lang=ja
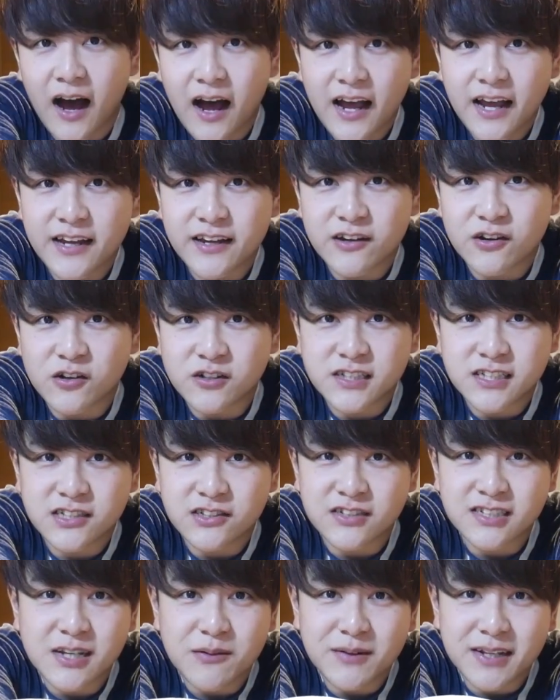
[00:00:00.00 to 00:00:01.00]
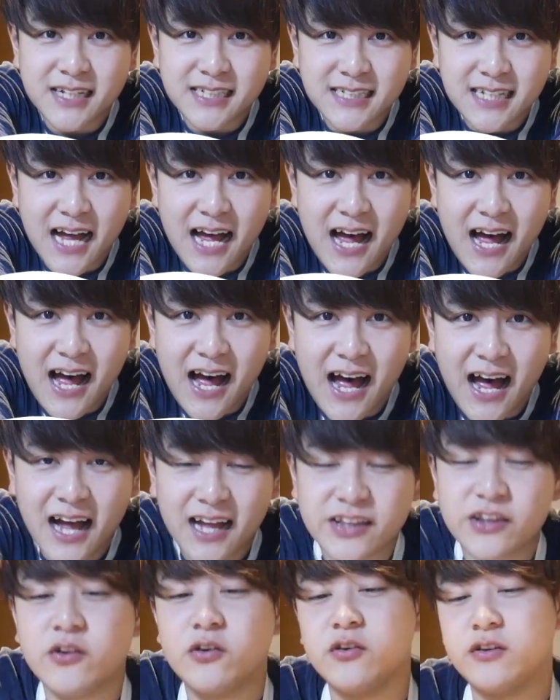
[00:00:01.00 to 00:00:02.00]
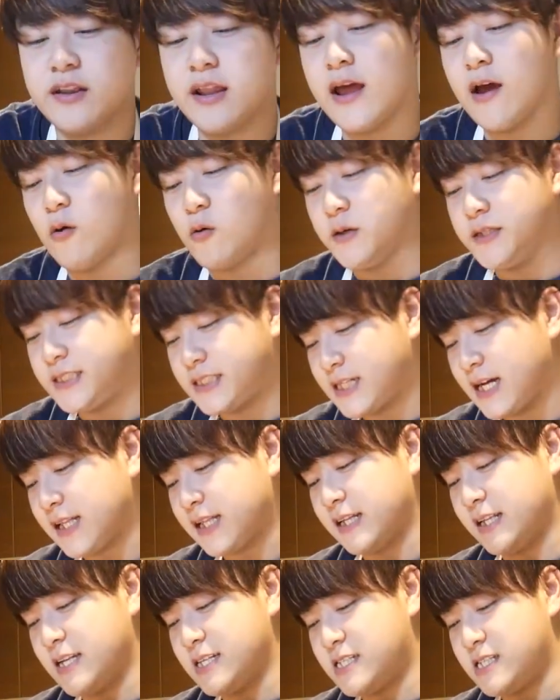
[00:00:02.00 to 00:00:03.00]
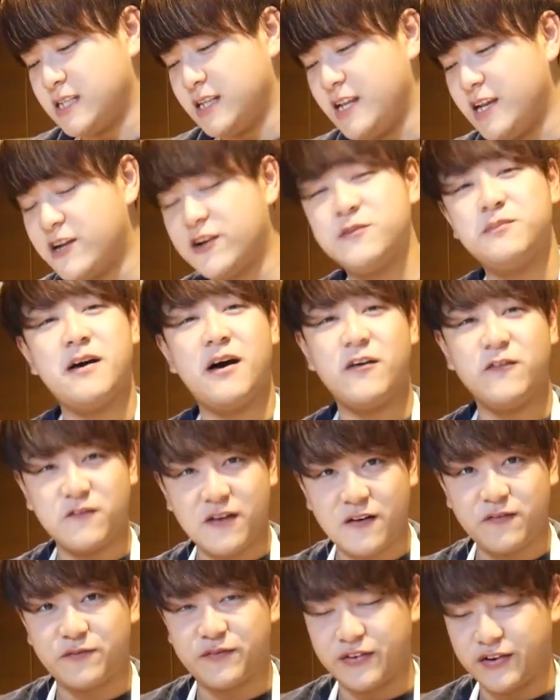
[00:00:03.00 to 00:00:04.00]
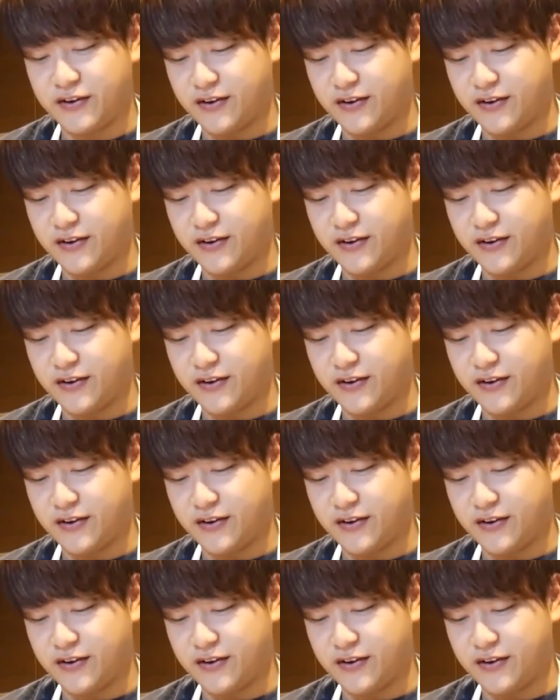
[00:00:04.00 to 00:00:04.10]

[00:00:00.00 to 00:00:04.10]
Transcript: はいごちそうさまでしたということで美味しかったです肉まんワッフ